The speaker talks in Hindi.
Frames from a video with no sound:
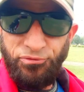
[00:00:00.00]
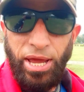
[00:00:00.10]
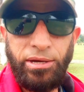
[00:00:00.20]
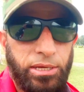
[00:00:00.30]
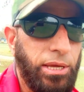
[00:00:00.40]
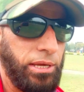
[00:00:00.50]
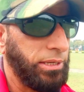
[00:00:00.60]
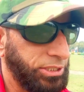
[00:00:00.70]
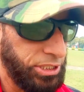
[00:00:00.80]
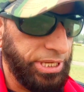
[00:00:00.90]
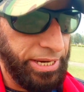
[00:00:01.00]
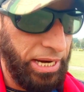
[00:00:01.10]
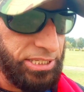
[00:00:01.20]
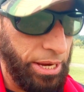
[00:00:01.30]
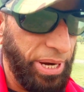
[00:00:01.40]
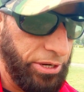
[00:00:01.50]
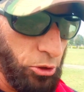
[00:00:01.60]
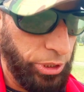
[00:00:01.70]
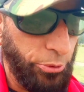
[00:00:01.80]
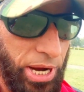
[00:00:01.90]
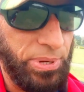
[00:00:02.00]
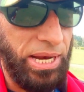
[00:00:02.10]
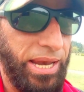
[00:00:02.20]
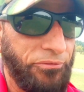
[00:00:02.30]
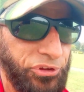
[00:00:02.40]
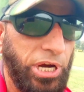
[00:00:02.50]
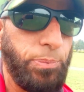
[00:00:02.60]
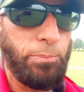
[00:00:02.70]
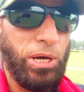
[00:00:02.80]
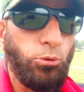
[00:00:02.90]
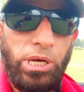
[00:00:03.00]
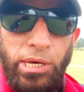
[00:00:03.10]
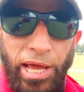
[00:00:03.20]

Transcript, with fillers: एफ नाइन के जिस तरह गेट से एंटर होते हैं और आपकी लेफ्ट साइड पर बिल्कुल